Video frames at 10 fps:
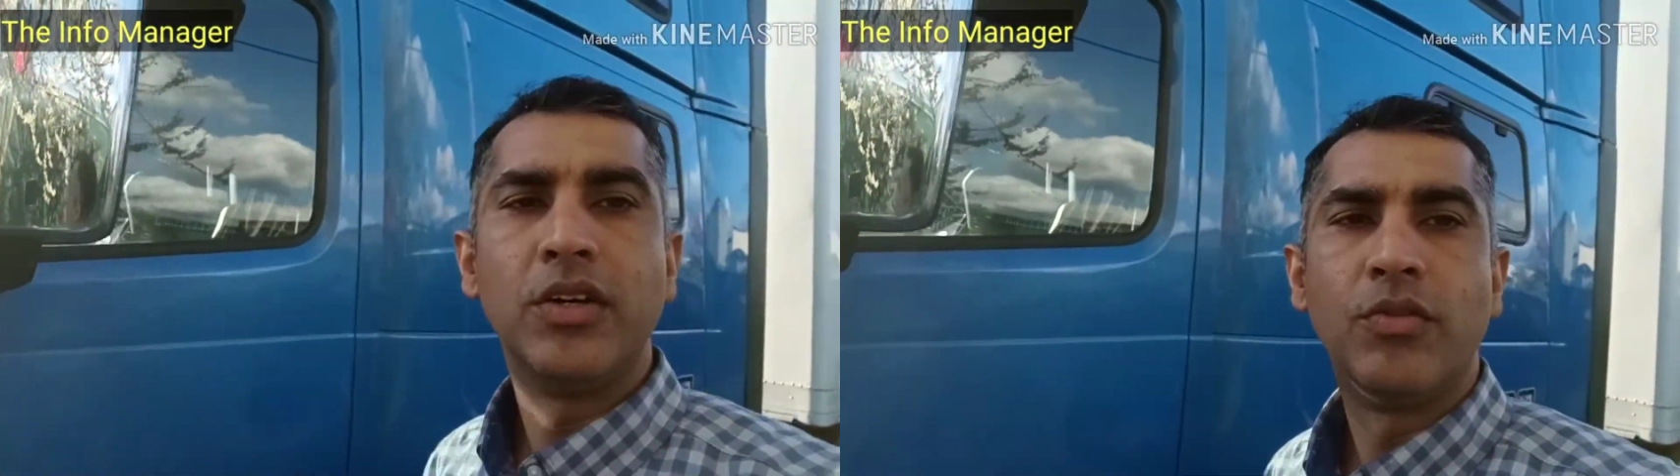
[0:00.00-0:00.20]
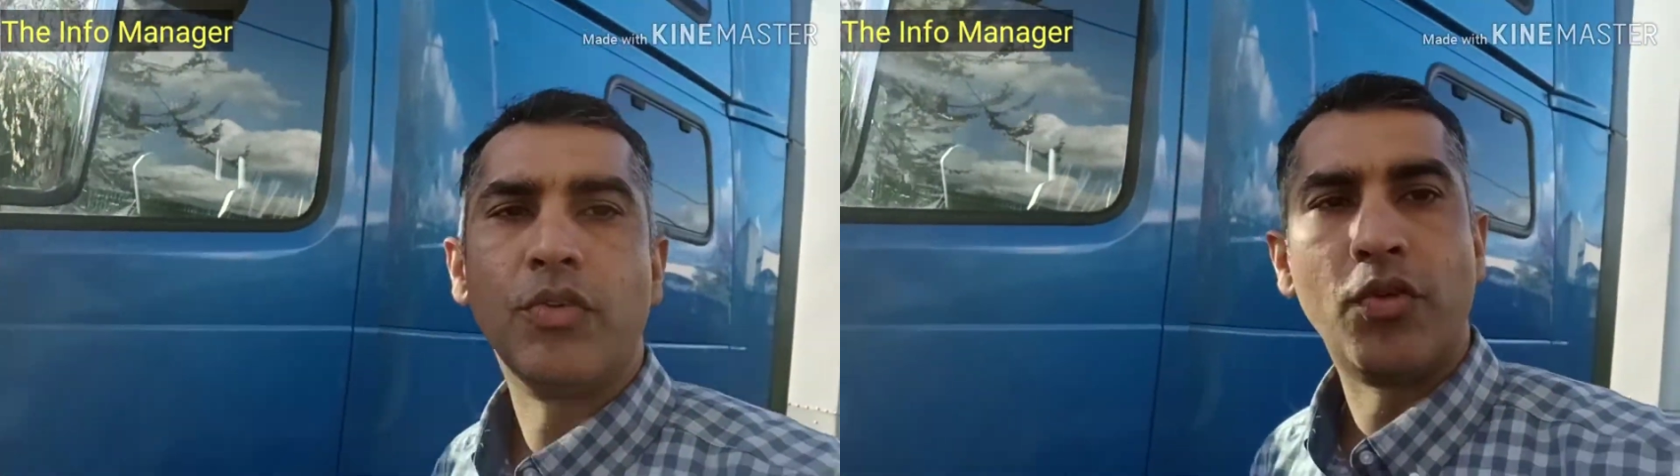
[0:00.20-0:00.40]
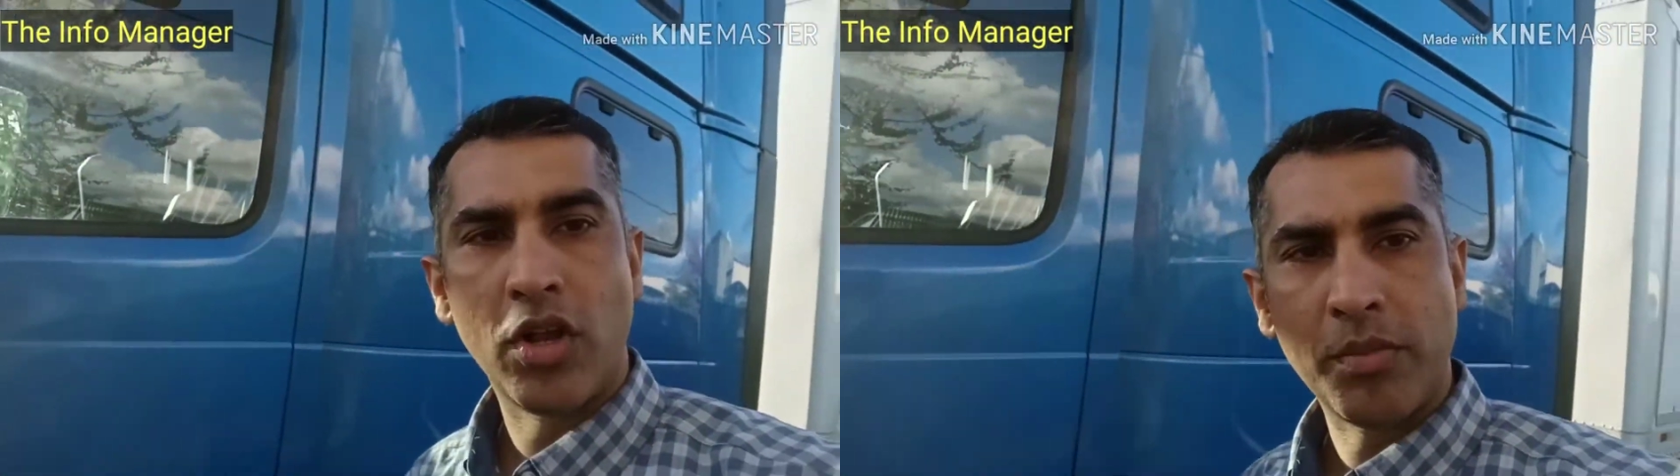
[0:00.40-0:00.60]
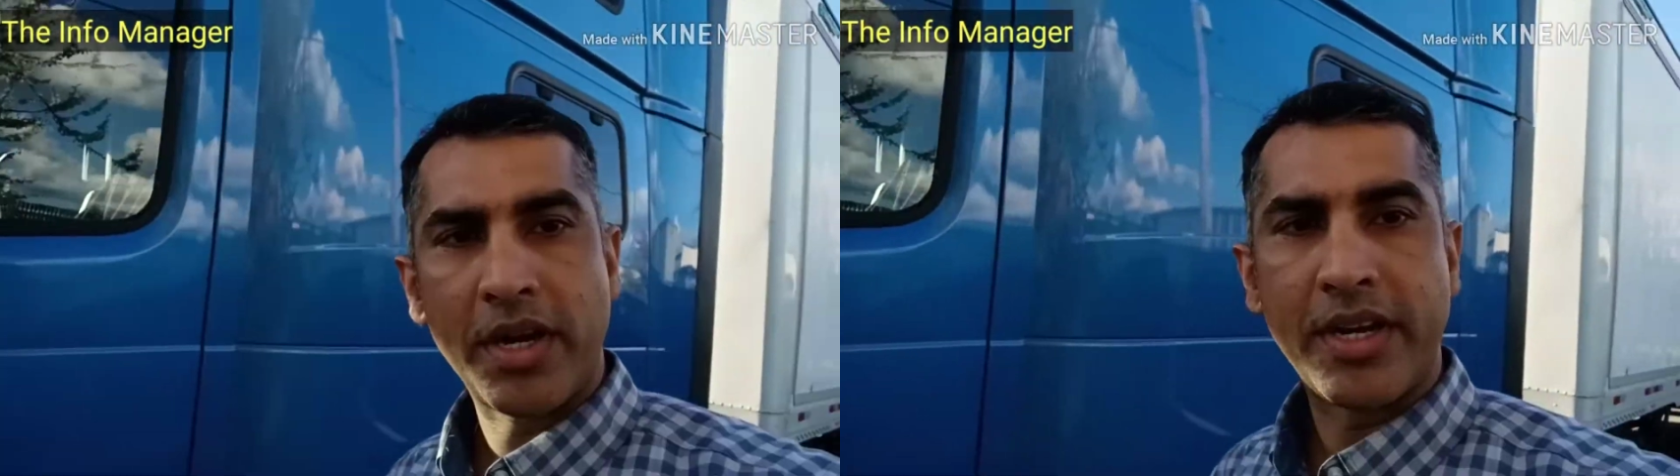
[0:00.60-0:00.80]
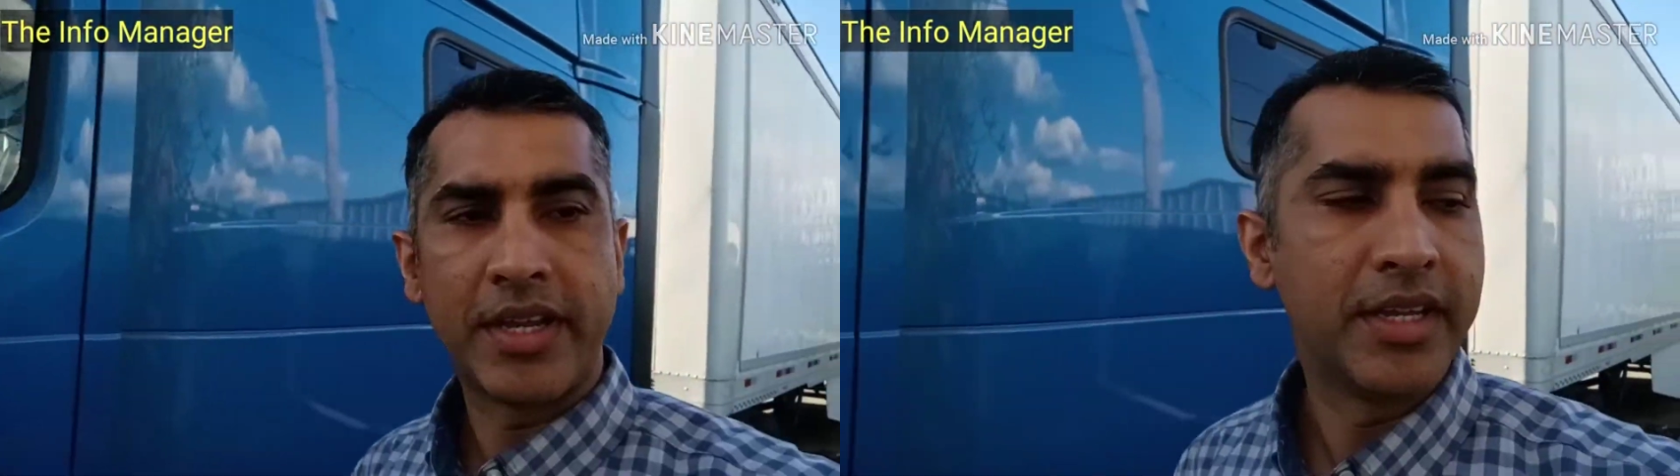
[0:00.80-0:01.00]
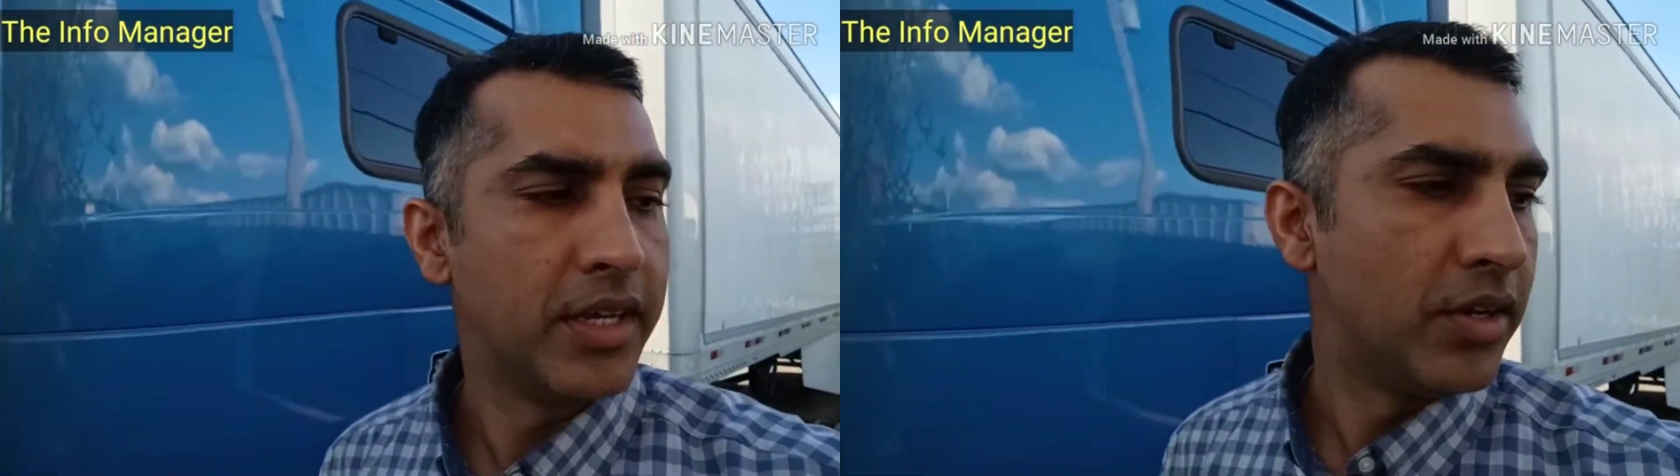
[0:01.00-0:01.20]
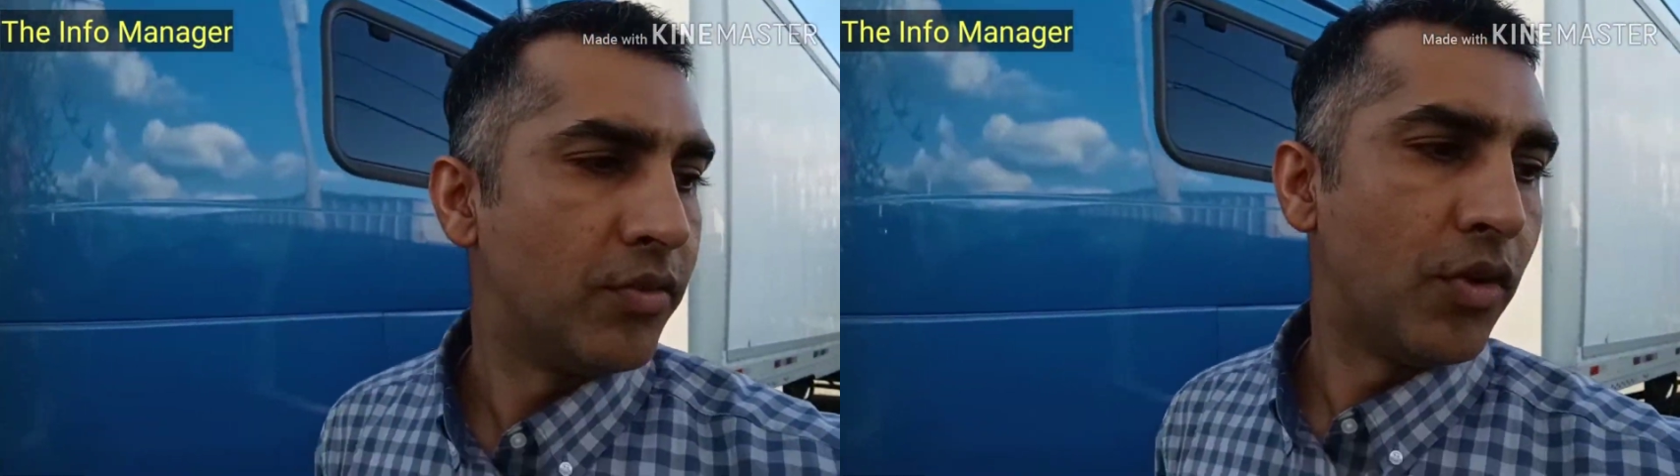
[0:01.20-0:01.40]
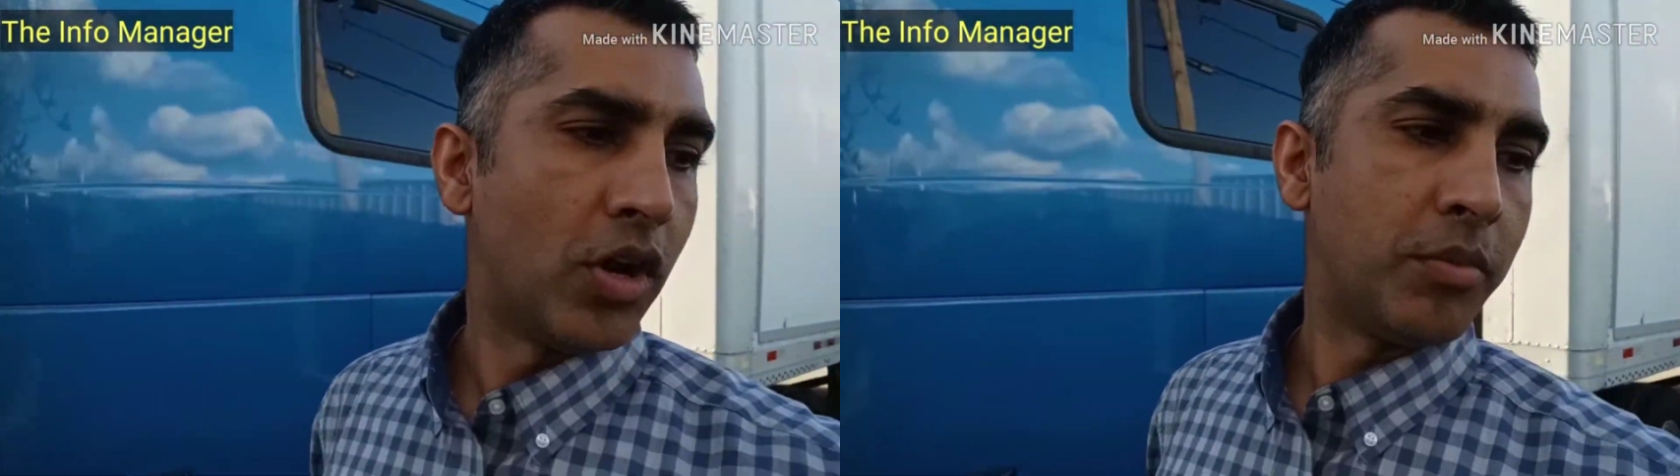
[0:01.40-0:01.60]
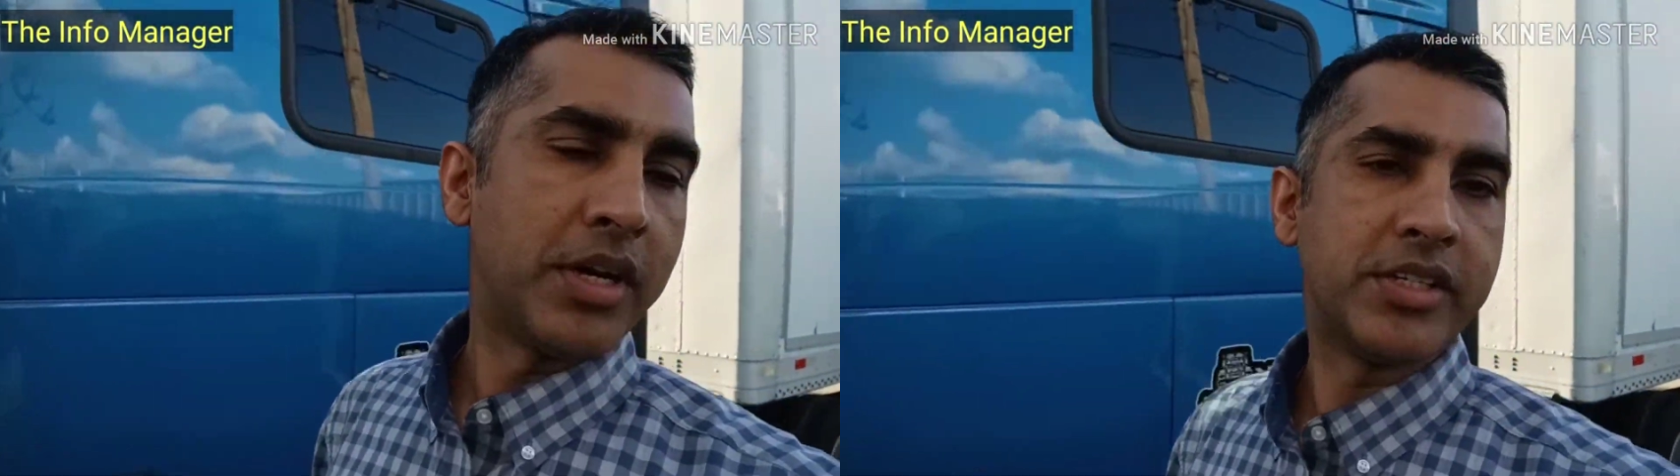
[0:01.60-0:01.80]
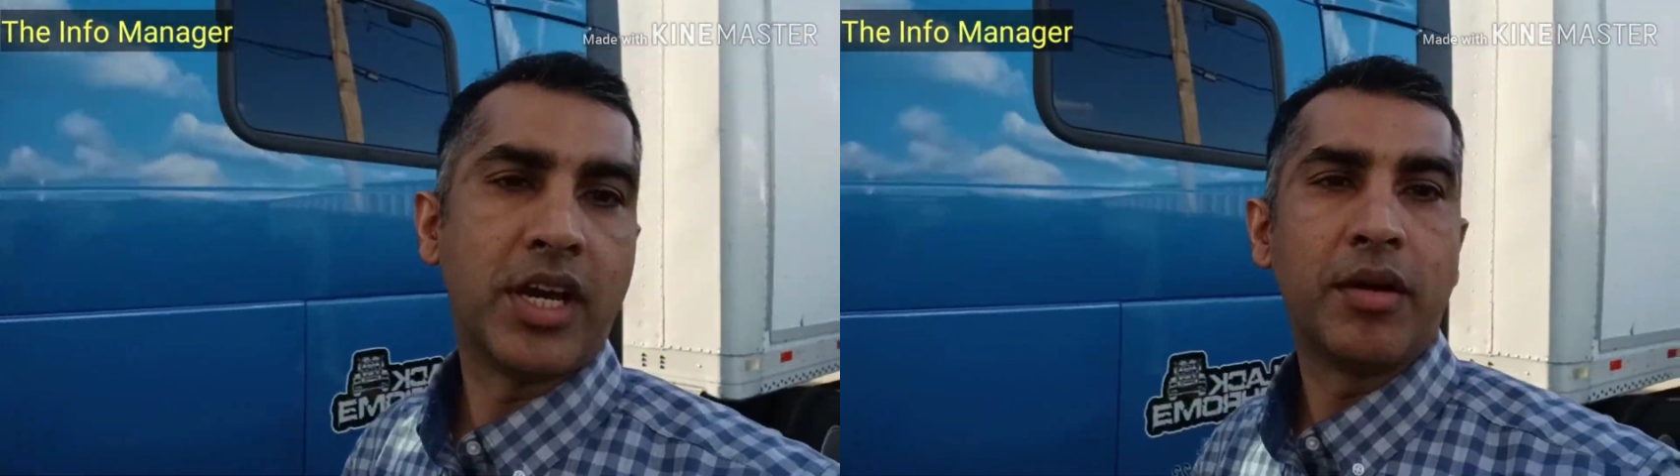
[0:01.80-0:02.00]
वो वॉलमार्ट है
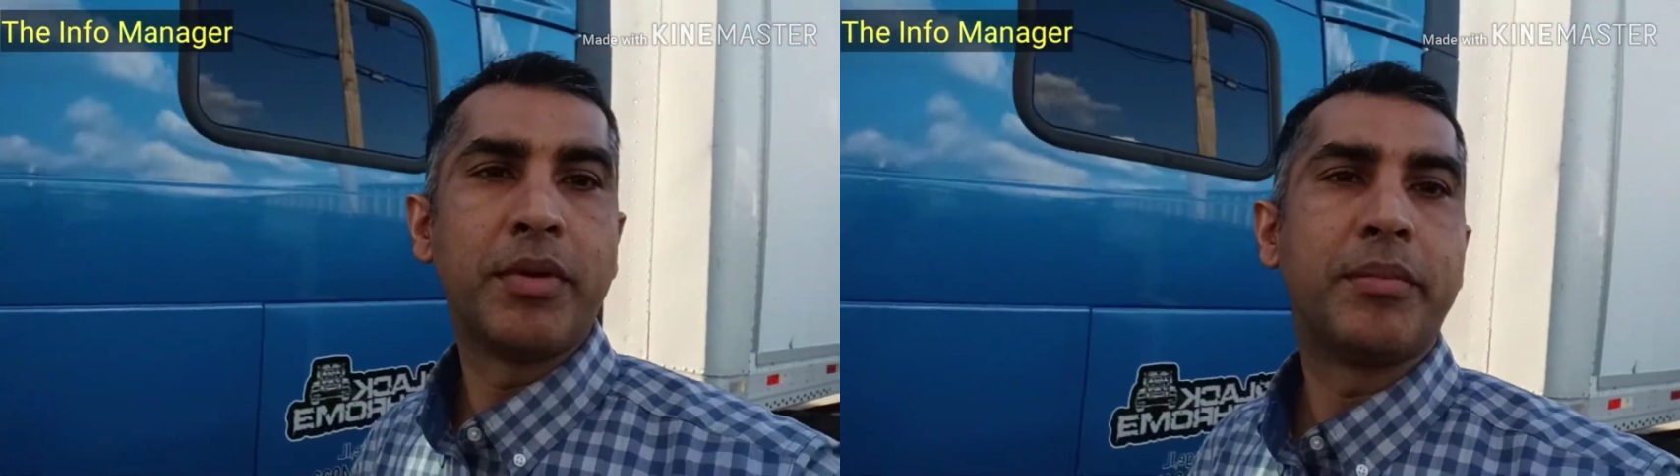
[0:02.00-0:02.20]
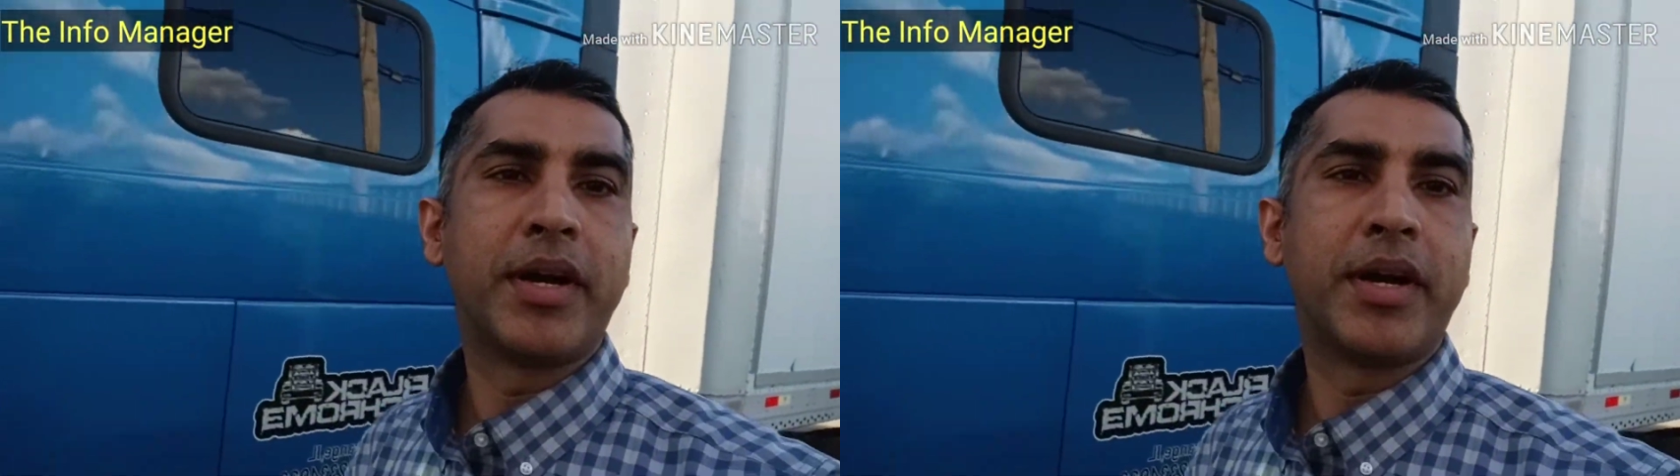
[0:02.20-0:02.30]
वॉलमार्ट जहाँ पे